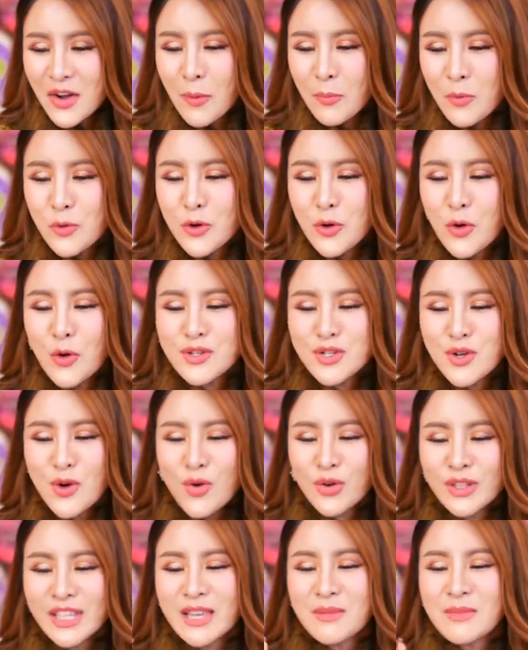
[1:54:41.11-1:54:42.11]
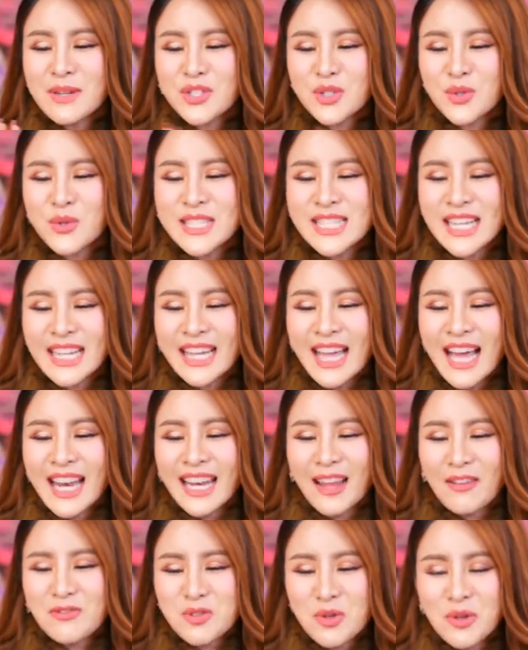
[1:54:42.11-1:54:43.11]
ขอบคุณโค้ชโอที่มาช่วยจัดกา
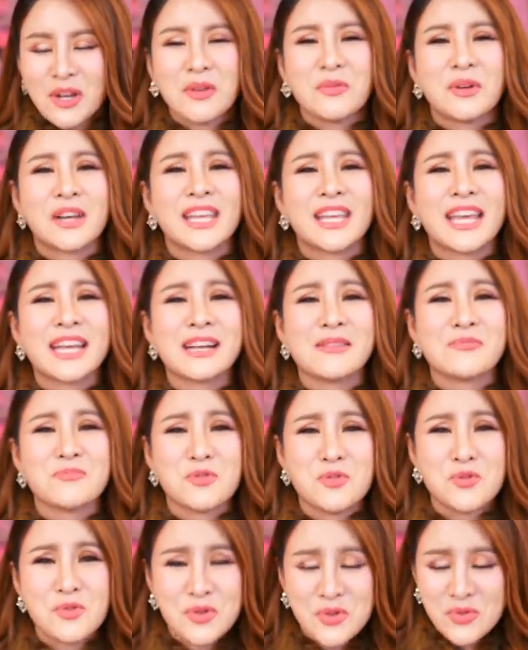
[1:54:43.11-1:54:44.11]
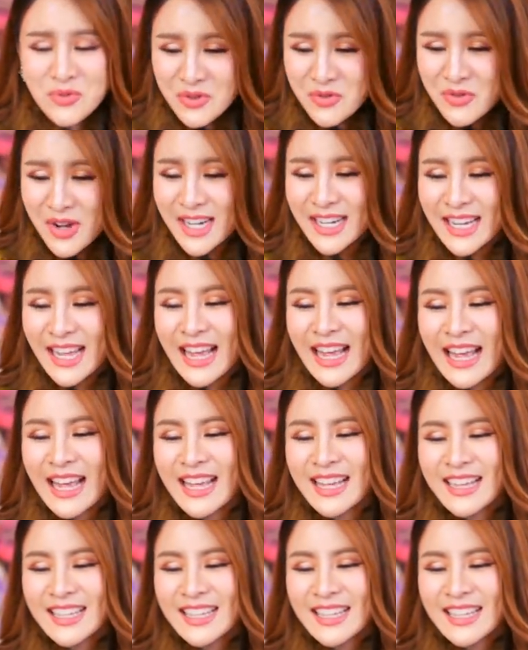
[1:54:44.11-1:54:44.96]
รไลฟ์สดวันนี้ให้กับครูรุ้งด้วยนะ